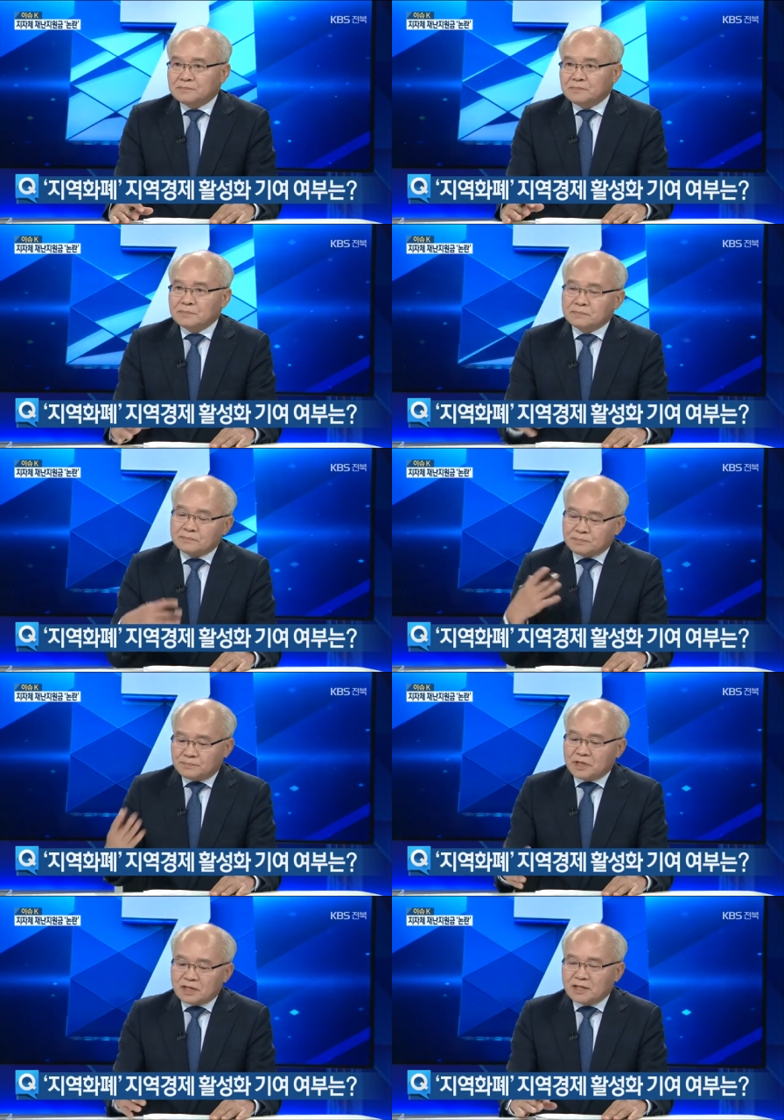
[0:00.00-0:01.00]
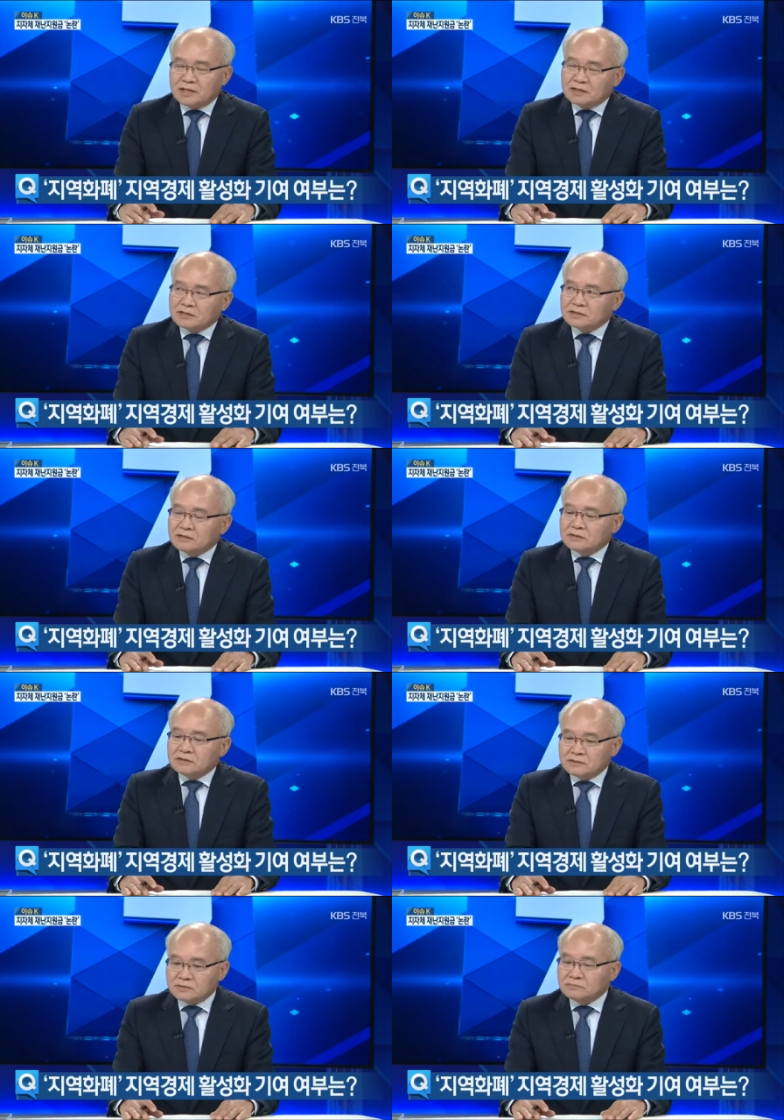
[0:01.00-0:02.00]
음, 평가하는 것은
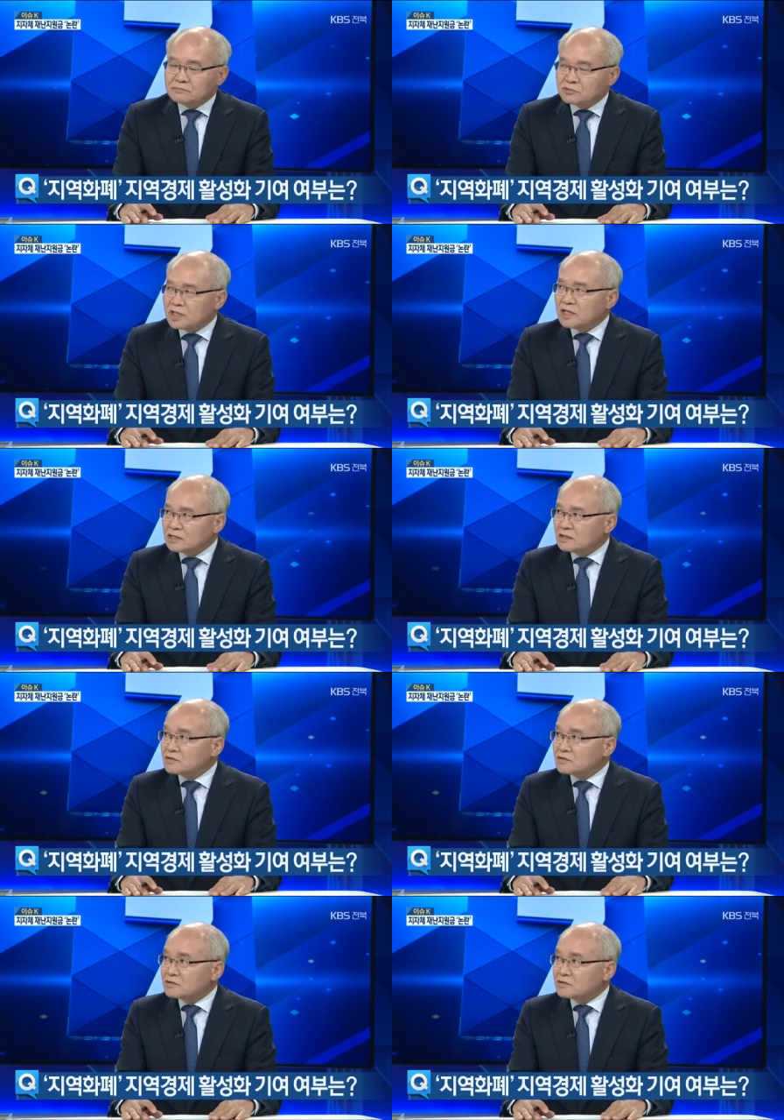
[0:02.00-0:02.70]
좀 무리가 있다고